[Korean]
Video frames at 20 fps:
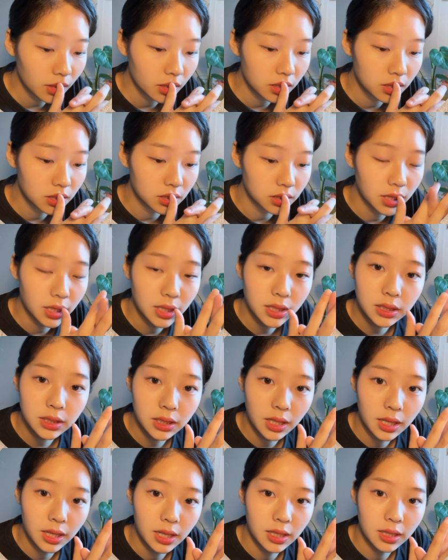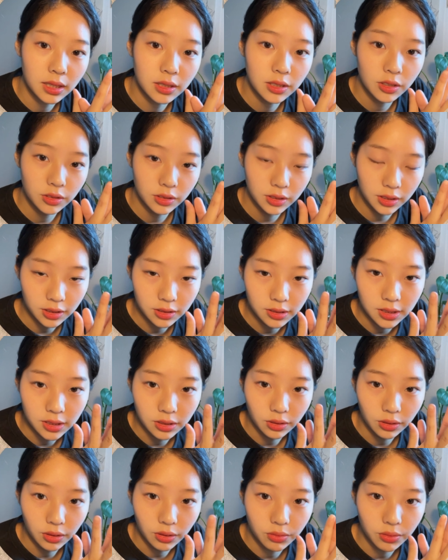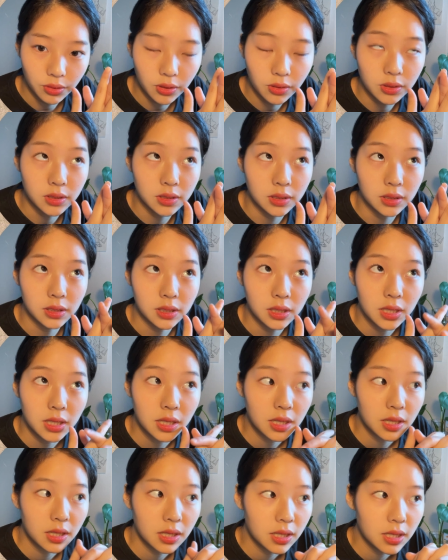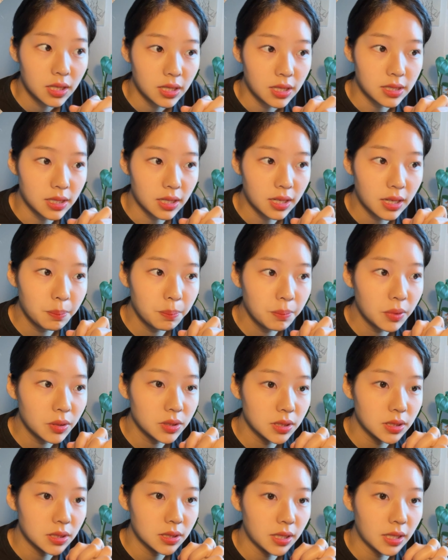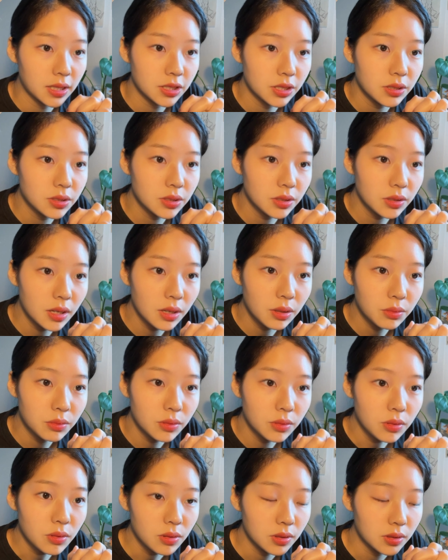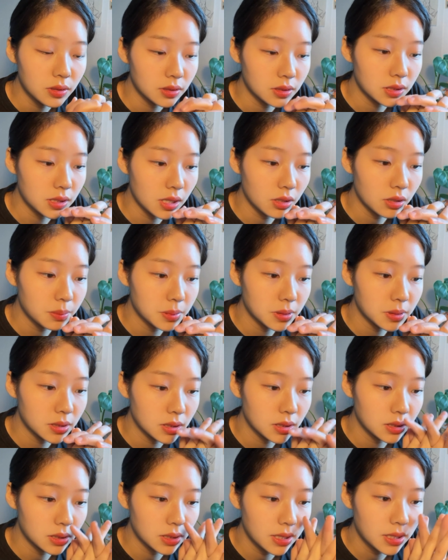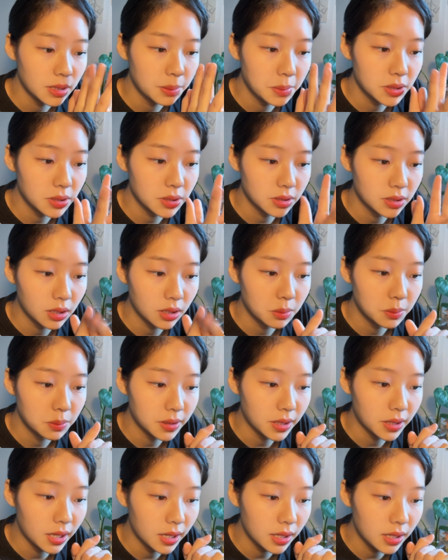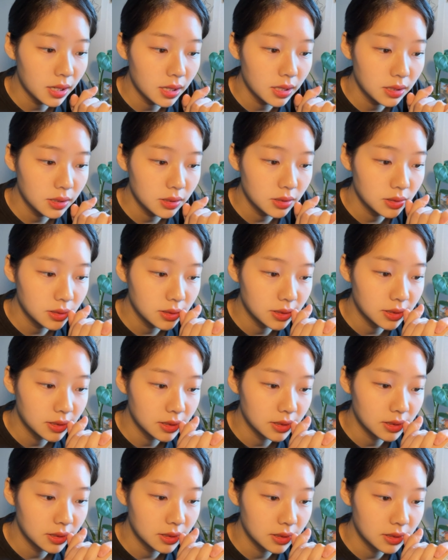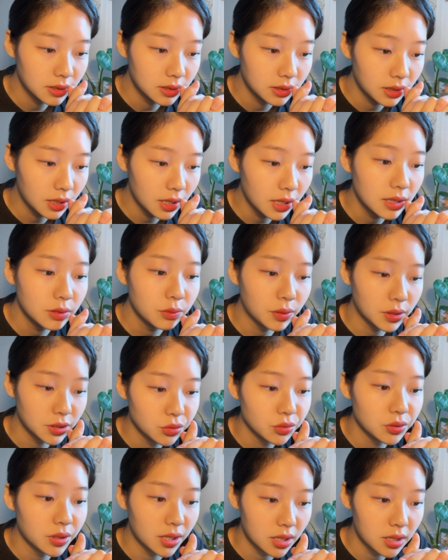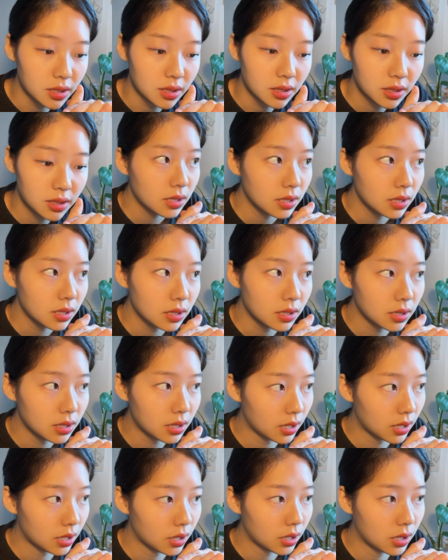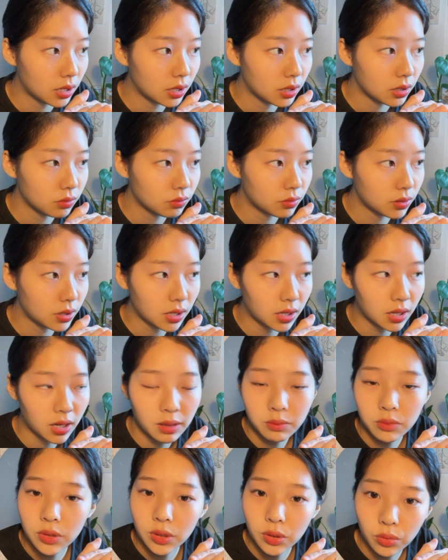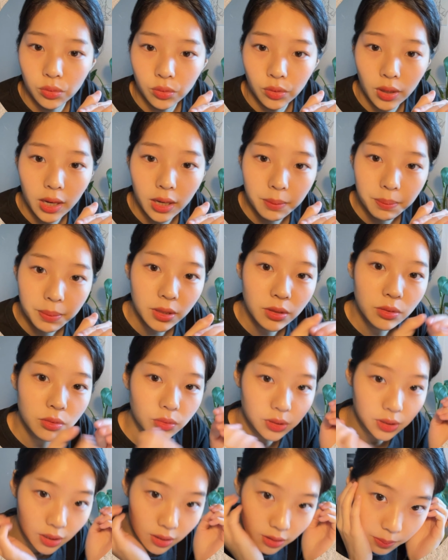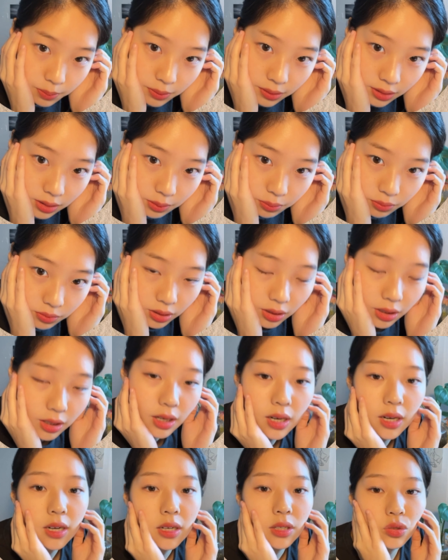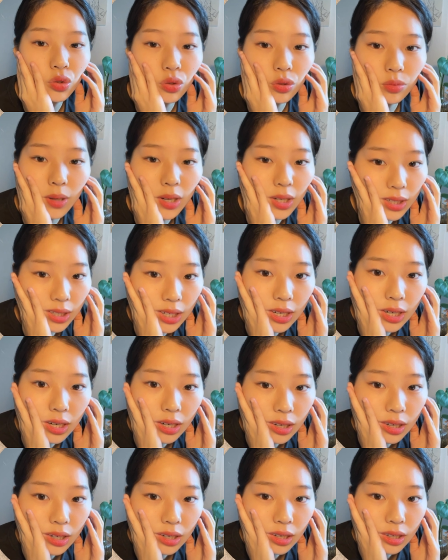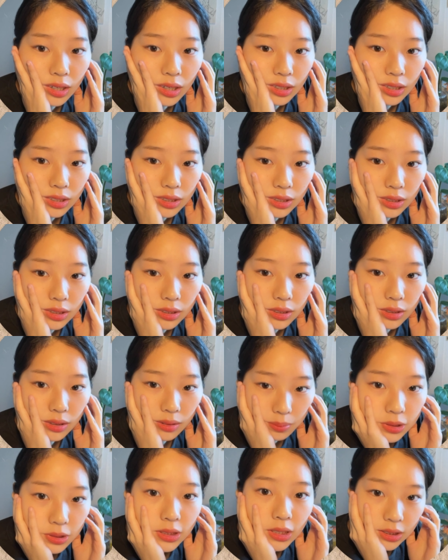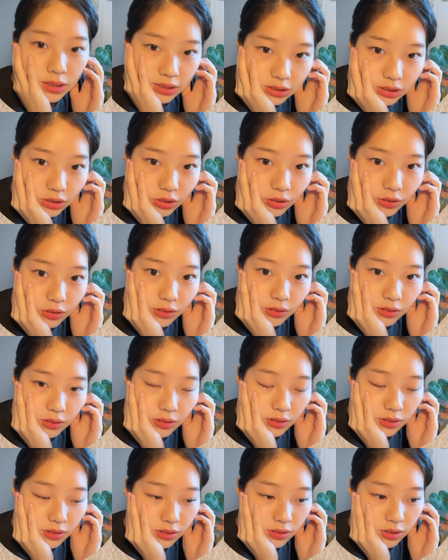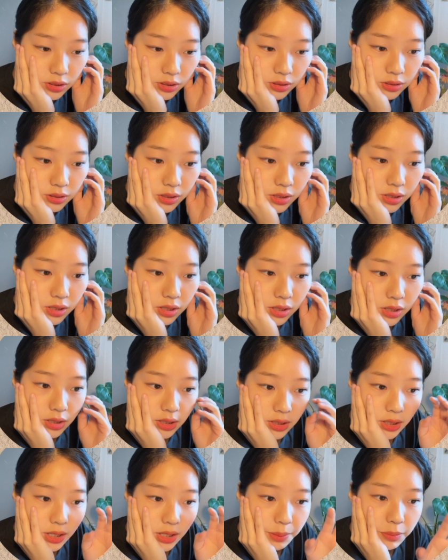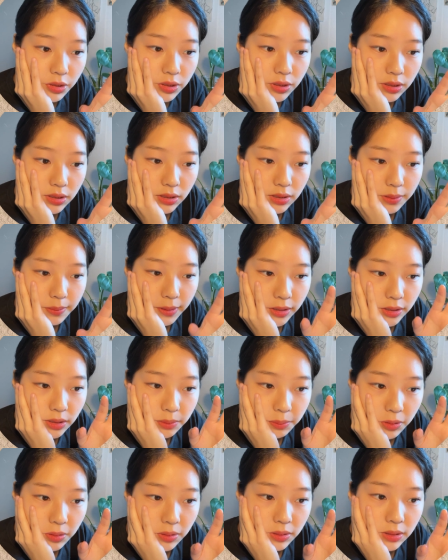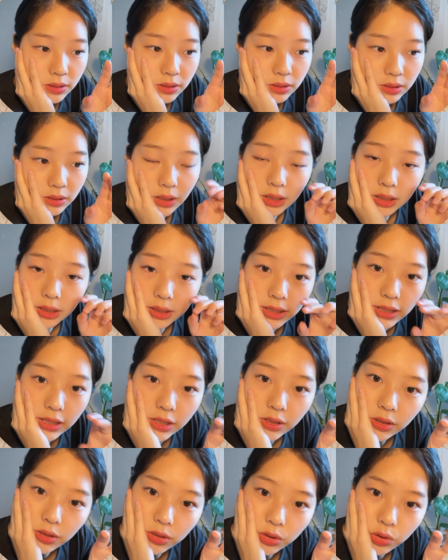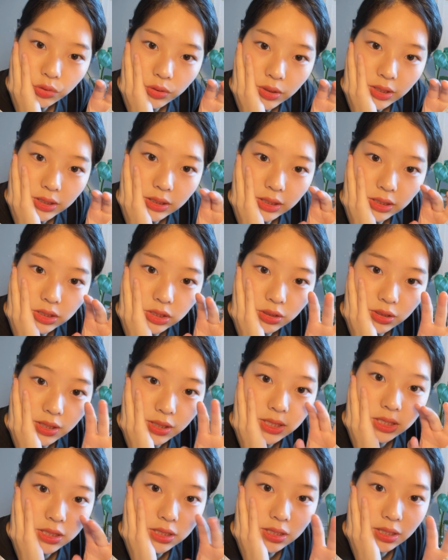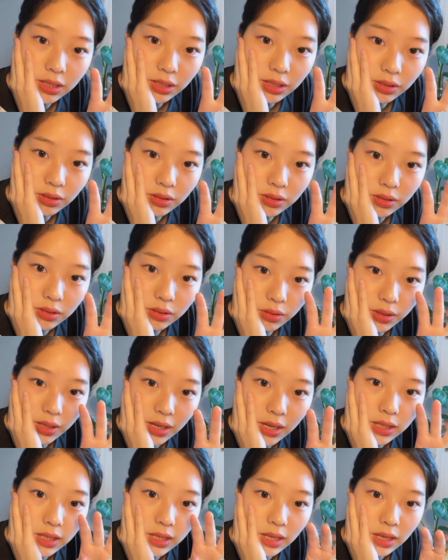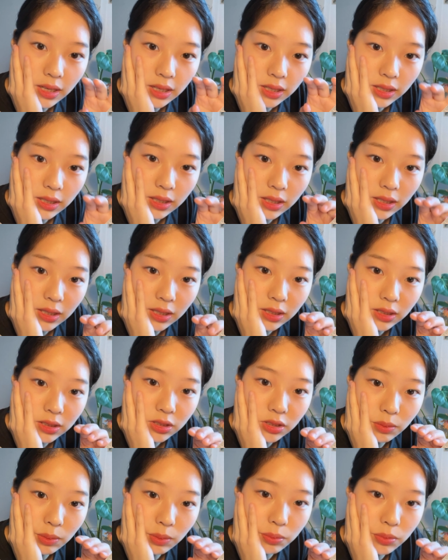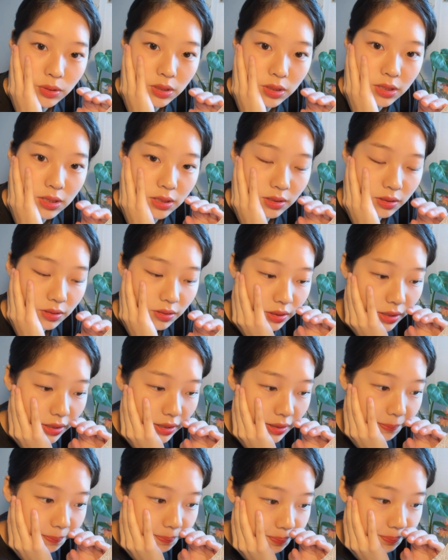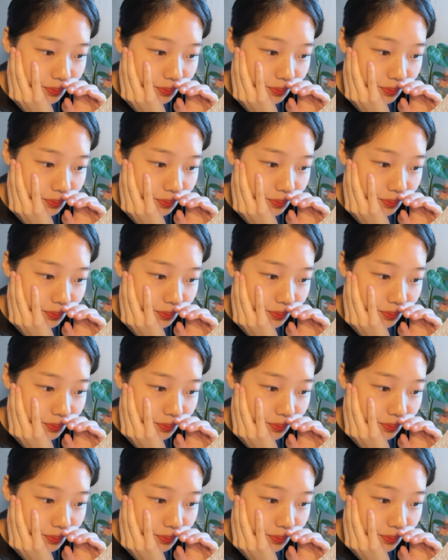그 댓글에 그런 댓글이 있더라고요. 그 이제 캔버스를 다 설정하고 작업을, 애니메이션 작업을 다 하는 하는 와중에 이게 우리가 아무래도 아이패드로 작업을 하다 보니까 조금 한계가 없지 않아 있어요. 그래서 캔버스를 만들면은 딱 레이어 수가 딱 정해지잖아요. 여기 한계점이 부딪히는 건데,